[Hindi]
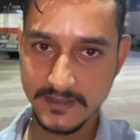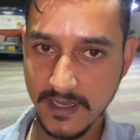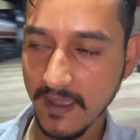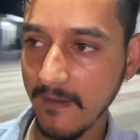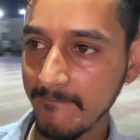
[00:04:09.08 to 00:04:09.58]

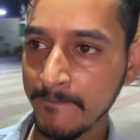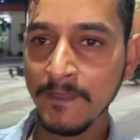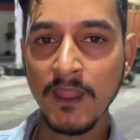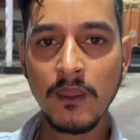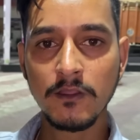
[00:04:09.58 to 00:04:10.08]
जगह
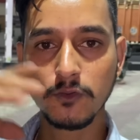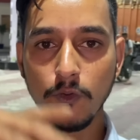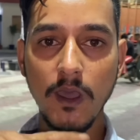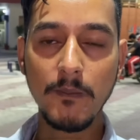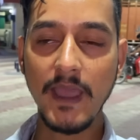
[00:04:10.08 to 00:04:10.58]
तो
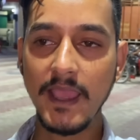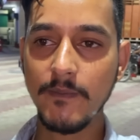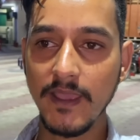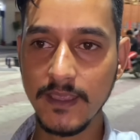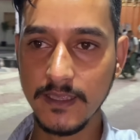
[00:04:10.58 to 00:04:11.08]
हम आए
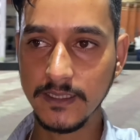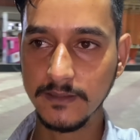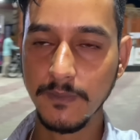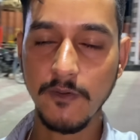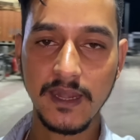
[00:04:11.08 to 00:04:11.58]
भाई
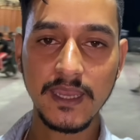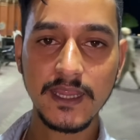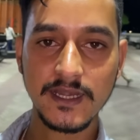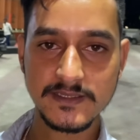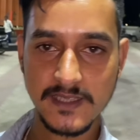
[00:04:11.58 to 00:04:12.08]

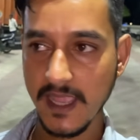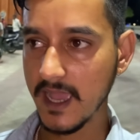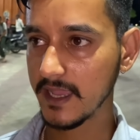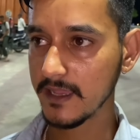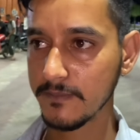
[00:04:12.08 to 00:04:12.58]
भवानीगढ़ से
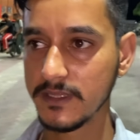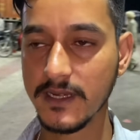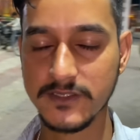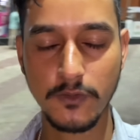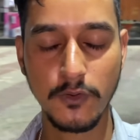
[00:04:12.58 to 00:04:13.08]
आगे हम इधर
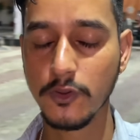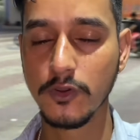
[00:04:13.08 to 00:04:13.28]
को